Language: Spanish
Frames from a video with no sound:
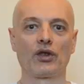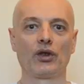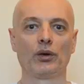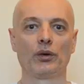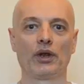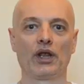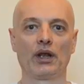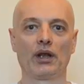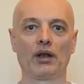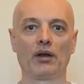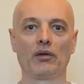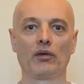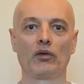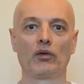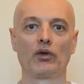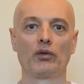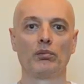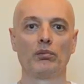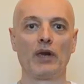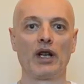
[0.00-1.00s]
sobre
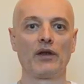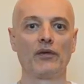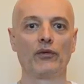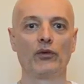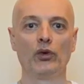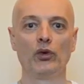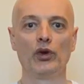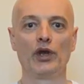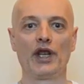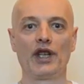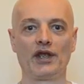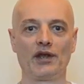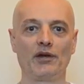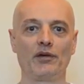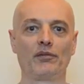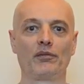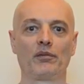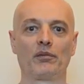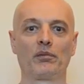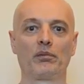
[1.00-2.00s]

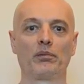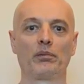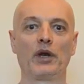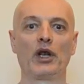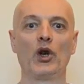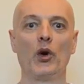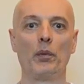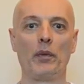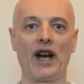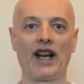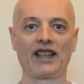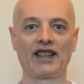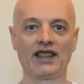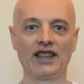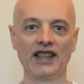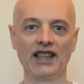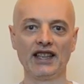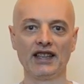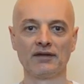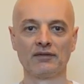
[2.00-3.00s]
mindfulness, pero
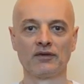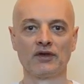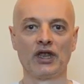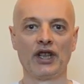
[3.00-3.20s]
práctica.